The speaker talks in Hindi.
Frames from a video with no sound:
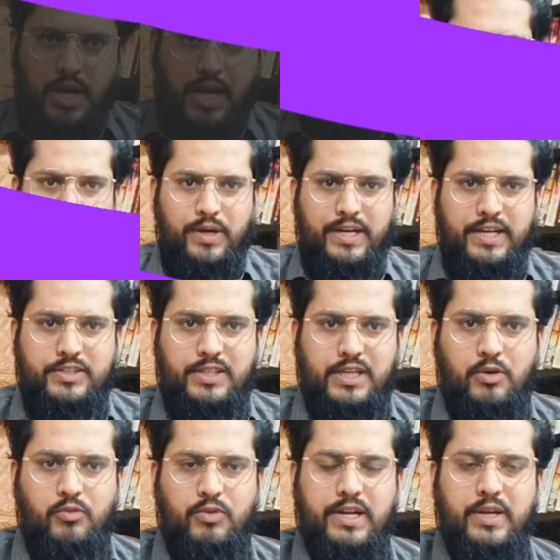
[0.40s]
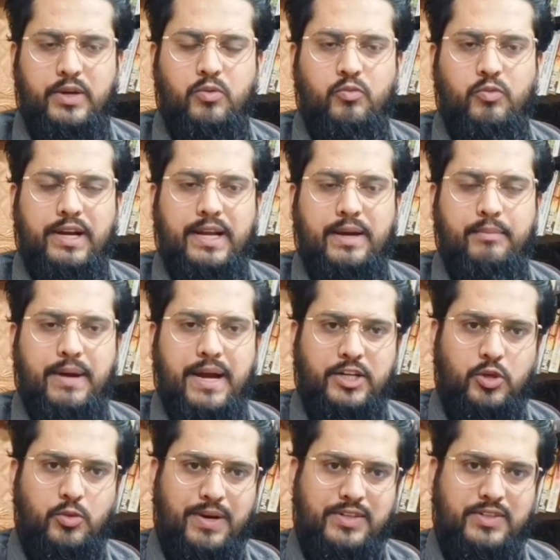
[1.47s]
हेलो गैर असलम वेलकम बैक
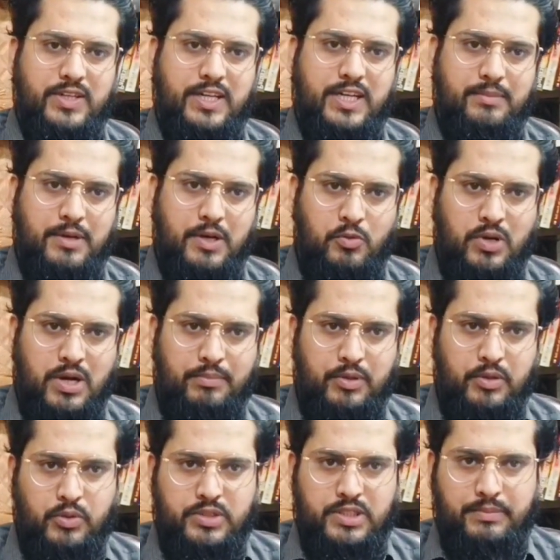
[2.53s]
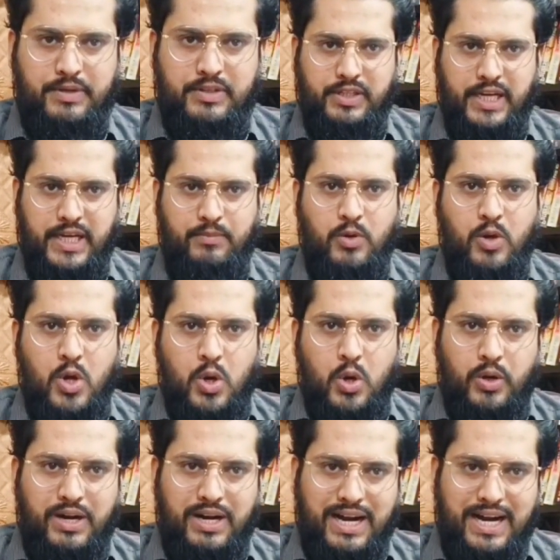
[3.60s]
टू माय चैनल मैं हूं आपका दोस्त एमडी साहिम
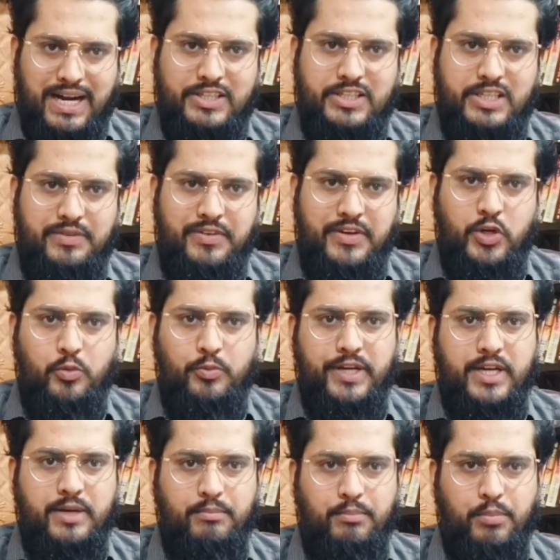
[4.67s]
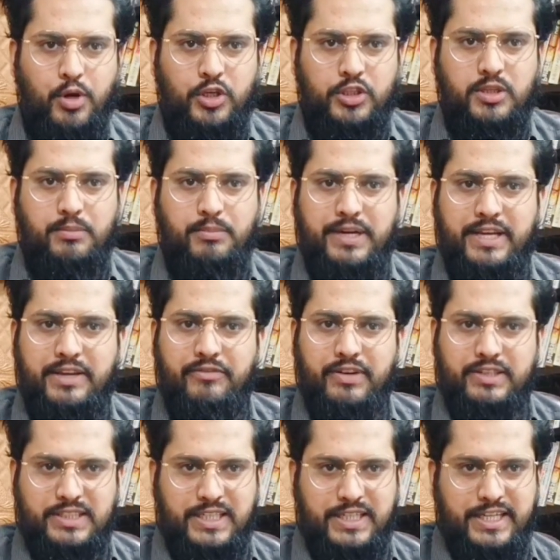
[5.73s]
और आज की वीडियो में एक बहुत बड़ी
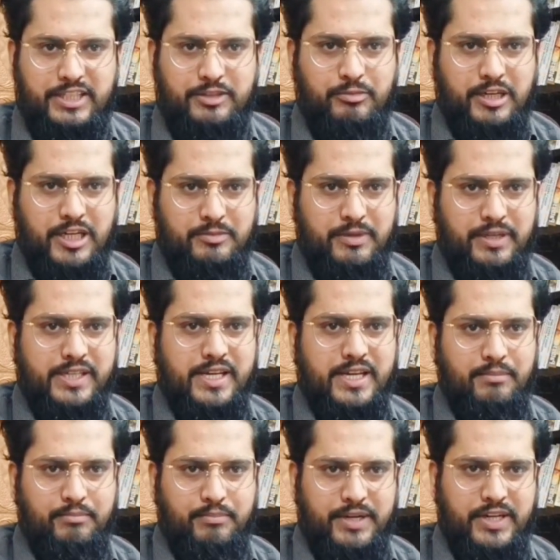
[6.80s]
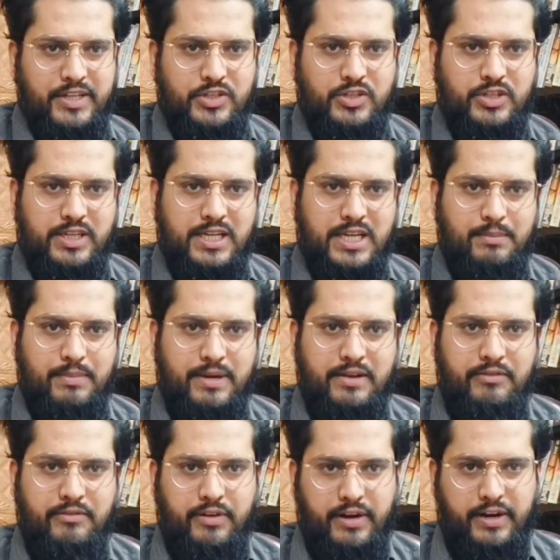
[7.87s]
फैसिलिटीज़ मैनेजमेंट की कंपनी जिसका नाम
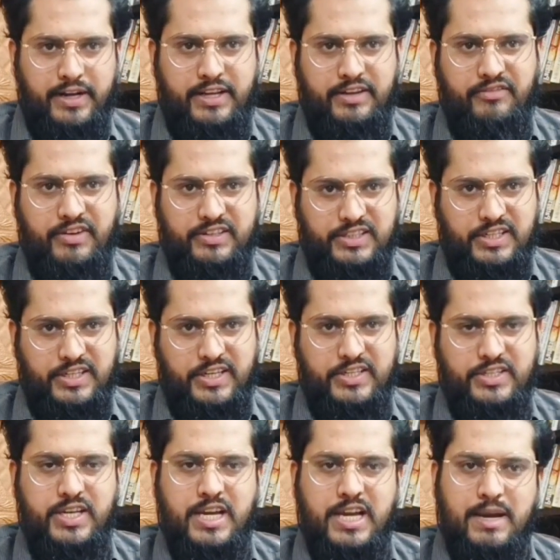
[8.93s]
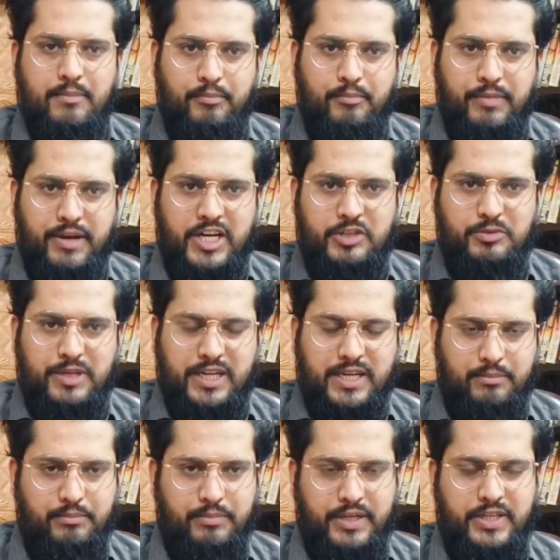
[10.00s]
है फर्नीक फैसिलिटीज़ मैनेजमेंट
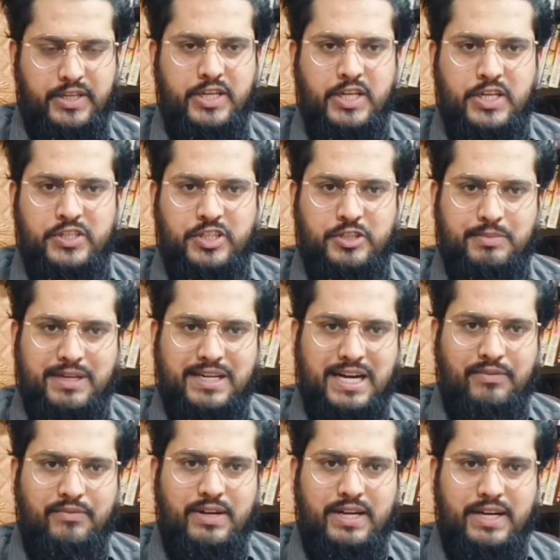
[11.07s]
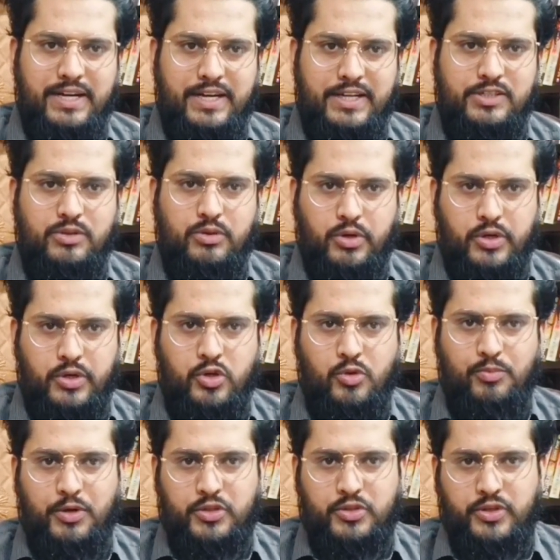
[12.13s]
कंपनी जिसमें काफ़ी लेटेस्ट और
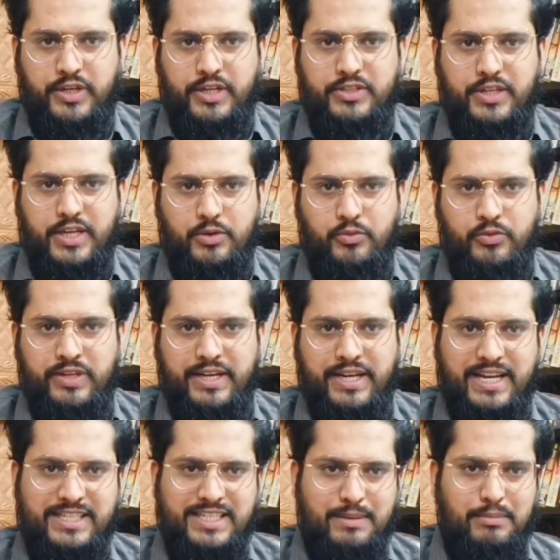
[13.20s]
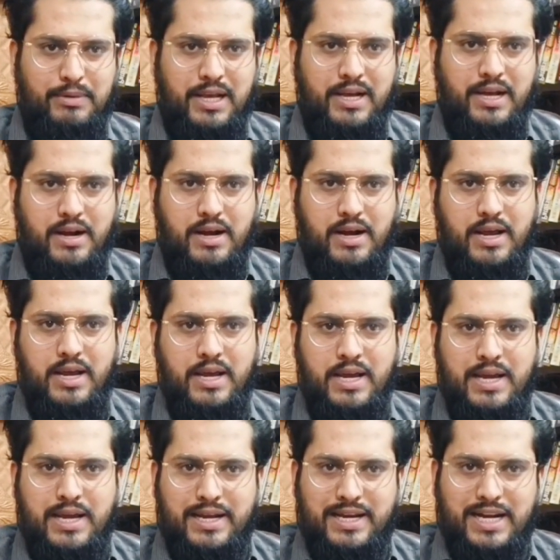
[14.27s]
न्यू अपॉर्चुनिटीज़ आई हुई हैं कैसे अप्लाई करना है
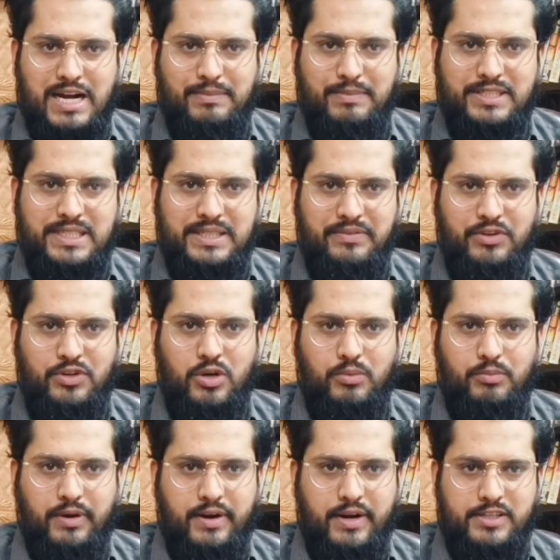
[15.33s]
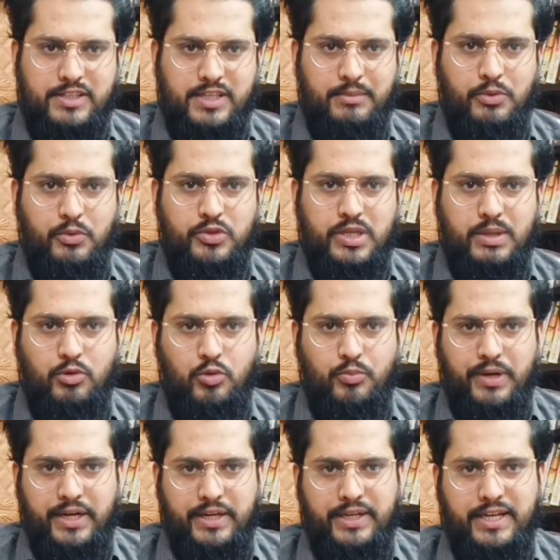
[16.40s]
कहाँ पर सी ड्रॉप करना सभी कुछ आपको
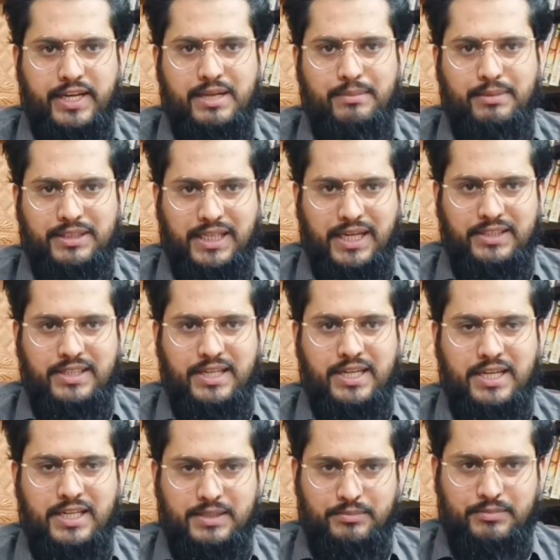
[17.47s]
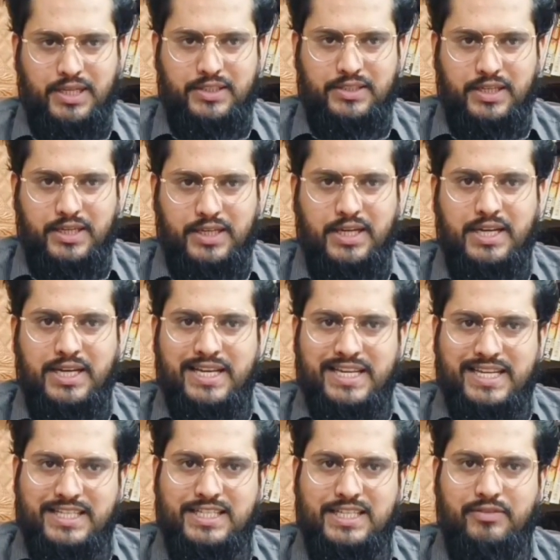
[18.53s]
प्रैक्टिकली बताया जाएगा समझाया जाएगा
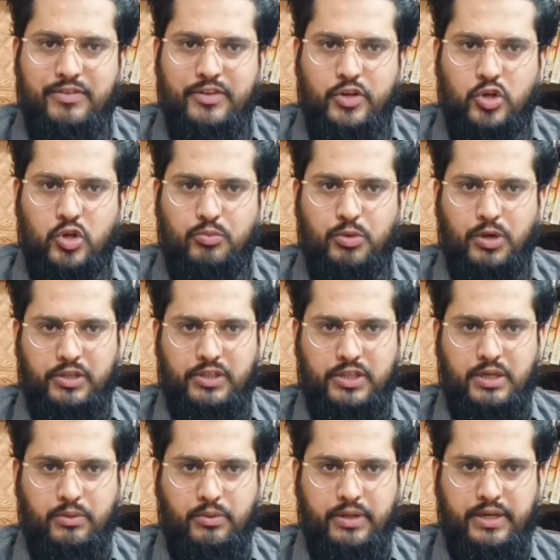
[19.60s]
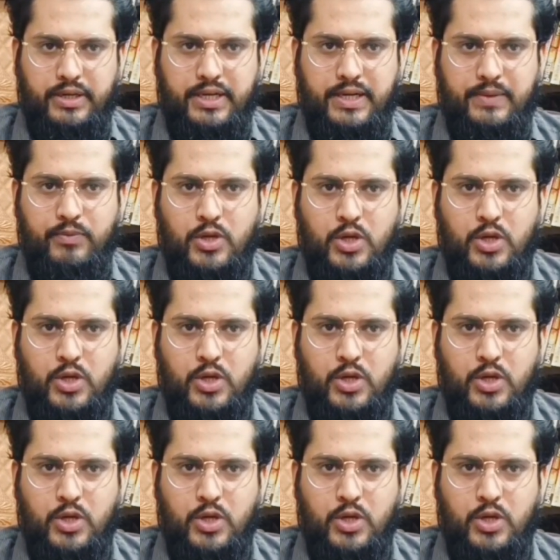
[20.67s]
इसलिए वीडियो को पूरा चेकआउट करिएगा